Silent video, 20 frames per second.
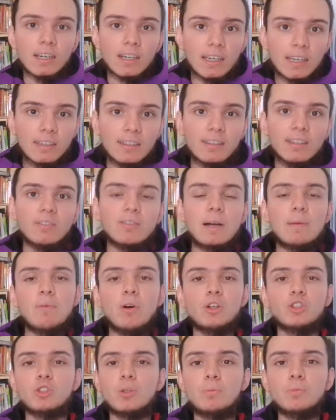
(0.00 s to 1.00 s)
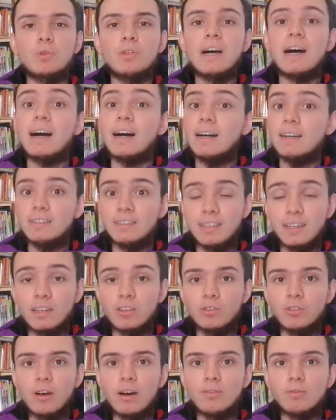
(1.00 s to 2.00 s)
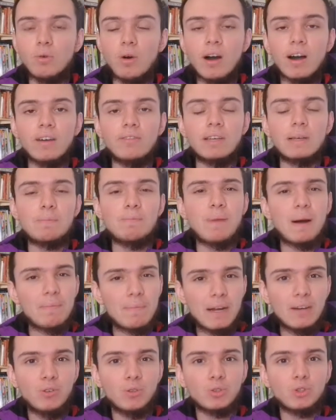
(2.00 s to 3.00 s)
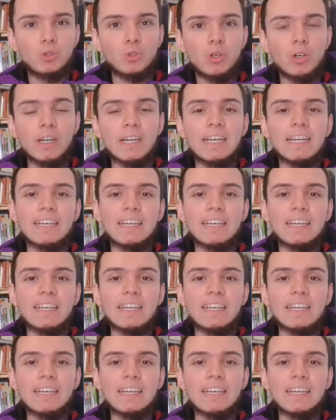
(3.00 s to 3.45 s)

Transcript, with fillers: Et c'est vraiment un championnat intéressant à voir avec pas mal d'enjeux